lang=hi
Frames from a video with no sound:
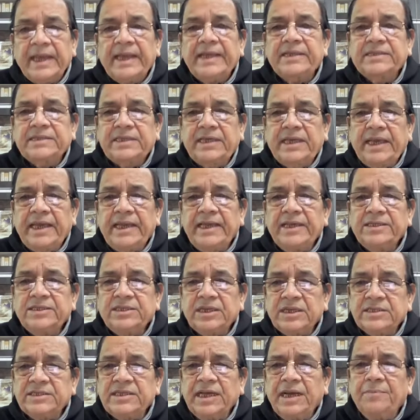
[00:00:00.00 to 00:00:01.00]
इसकी
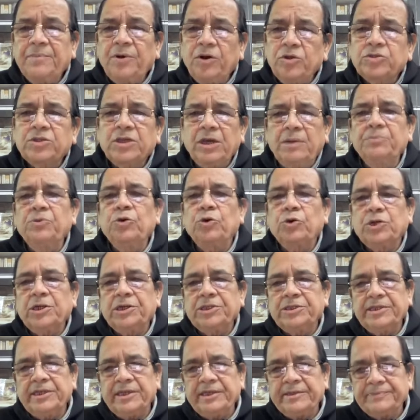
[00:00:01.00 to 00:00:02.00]
चर्चा बहुत कम लोग
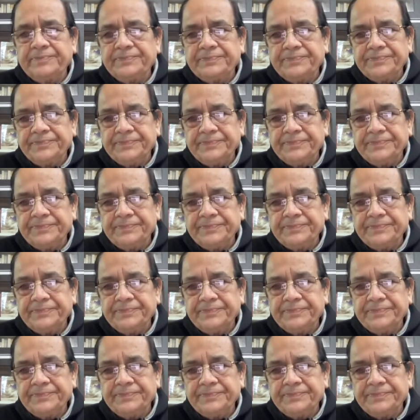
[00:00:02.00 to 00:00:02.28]
करते हैं